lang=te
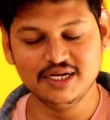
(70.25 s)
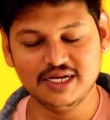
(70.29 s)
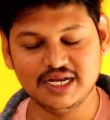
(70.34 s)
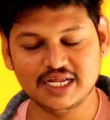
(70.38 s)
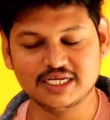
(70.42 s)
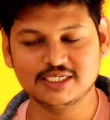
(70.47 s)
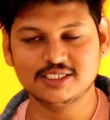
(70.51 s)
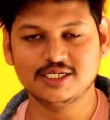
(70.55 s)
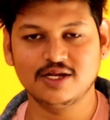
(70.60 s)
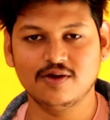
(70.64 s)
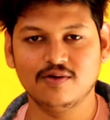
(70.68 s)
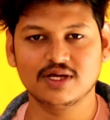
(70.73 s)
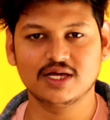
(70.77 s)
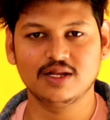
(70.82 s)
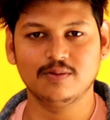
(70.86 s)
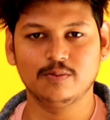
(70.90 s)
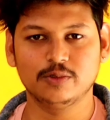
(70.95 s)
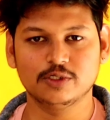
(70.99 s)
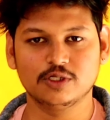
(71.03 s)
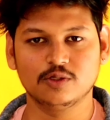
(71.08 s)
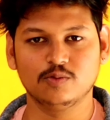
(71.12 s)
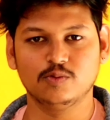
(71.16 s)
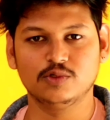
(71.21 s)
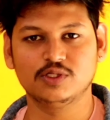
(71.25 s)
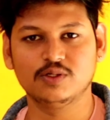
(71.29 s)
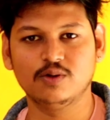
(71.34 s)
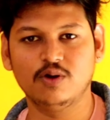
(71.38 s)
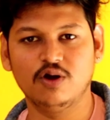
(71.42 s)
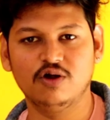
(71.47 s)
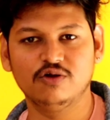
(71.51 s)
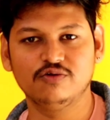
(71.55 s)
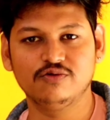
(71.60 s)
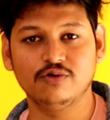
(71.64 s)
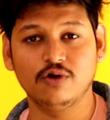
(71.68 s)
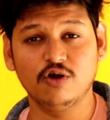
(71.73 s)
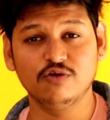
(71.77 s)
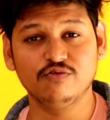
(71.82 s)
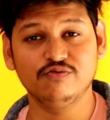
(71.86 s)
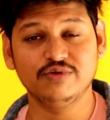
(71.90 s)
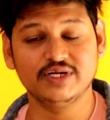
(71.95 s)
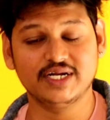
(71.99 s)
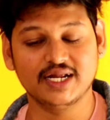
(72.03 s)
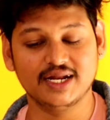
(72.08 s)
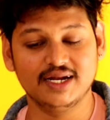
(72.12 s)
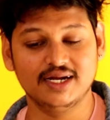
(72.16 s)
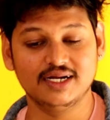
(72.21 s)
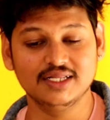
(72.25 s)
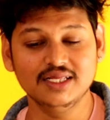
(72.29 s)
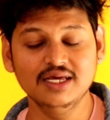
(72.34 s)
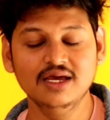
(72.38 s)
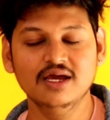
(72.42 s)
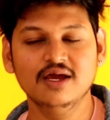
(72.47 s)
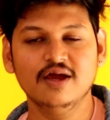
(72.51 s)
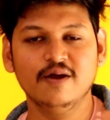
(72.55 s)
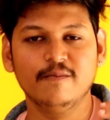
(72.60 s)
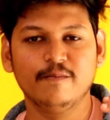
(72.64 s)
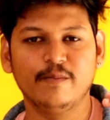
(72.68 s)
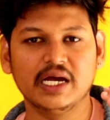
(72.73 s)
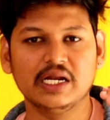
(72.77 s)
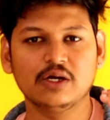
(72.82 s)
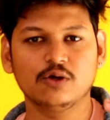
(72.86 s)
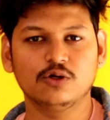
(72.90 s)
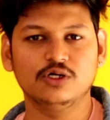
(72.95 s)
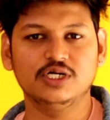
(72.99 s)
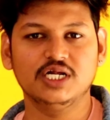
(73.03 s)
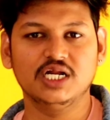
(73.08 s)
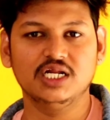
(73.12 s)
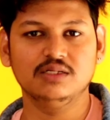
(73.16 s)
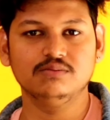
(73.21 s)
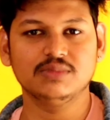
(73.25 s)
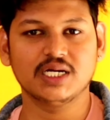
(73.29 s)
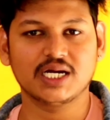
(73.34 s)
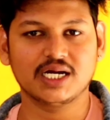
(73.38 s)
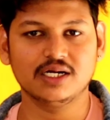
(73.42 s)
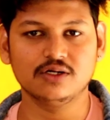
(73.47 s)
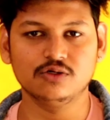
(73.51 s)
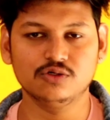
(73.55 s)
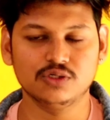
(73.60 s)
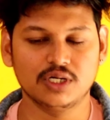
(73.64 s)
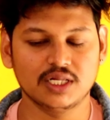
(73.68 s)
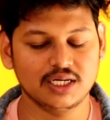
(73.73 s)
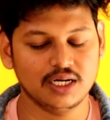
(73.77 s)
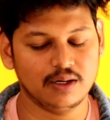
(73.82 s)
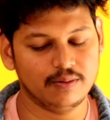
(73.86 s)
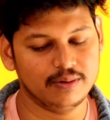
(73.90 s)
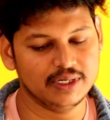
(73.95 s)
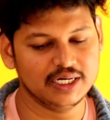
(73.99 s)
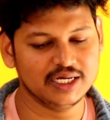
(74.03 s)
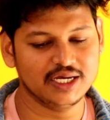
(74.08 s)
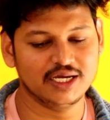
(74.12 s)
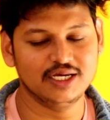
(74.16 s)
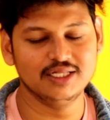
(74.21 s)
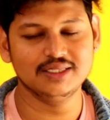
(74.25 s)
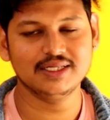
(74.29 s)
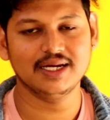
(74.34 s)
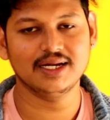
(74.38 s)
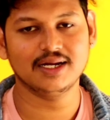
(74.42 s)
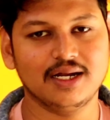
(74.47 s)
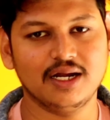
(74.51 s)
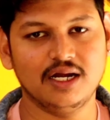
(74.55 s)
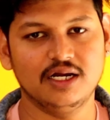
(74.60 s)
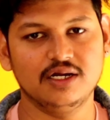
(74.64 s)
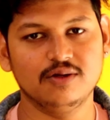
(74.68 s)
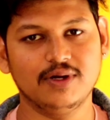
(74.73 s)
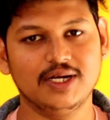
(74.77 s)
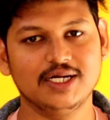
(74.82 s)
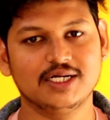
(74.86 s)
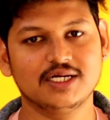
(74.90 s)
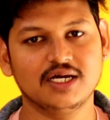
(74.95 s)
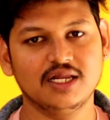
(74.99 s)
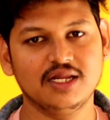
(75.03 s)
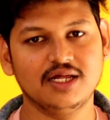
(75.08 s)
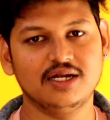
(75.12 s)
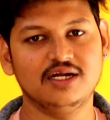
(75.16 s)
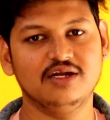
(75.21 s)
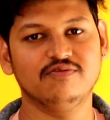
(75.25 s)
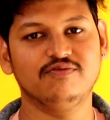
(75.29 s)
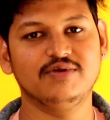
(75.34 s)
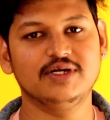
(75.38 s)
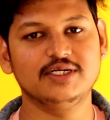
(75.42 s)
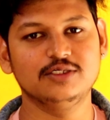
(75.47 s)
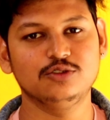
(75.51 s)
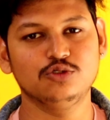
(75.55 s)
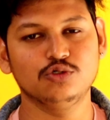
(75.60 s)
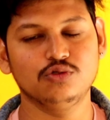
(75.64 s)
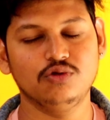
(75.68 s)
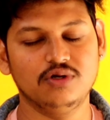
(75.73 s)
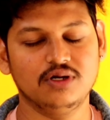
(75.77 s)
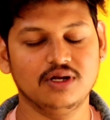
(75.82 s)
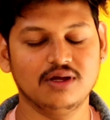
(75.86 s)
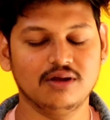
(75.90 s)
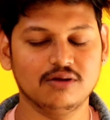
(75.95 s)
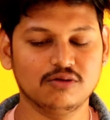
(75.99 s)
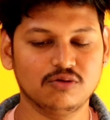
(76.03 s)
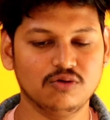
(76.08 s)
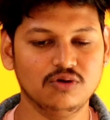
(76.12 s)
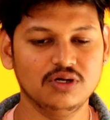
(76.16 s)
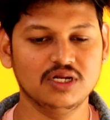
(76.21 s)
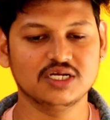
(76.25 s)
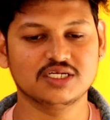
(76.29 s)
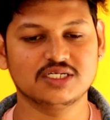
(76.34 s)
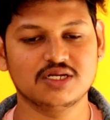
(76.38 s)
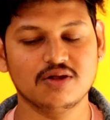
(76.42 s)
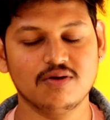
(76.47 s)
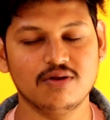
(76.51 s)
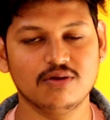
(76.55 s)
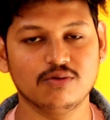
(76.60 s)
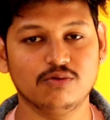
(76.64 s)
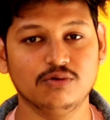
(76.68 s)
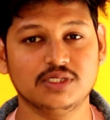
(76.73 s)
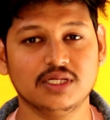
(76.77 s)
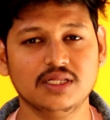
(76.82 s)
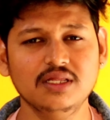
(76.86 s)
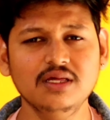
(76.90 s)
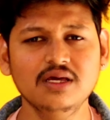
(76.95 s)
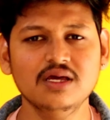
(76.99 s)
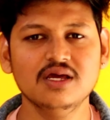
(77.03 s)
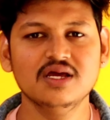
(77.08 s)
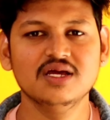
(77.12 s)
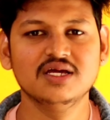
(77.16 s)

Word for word: నెక్స్ట్ లెవెల్కి వెళ్ళిపోతుంది మొత్తం అవుట్ అవుట్ఫిట్ అనేది పైన ఒక డెనిమ్ జాకెట్ ఉంటుంది కాబట్టి కింద ఇట్లాంటి వైట్ కలర్ డిఫరెంట్ షూలు ఉన్నాయి అనుకో నెక్స్ట్ లెవెల్కి పోతుంది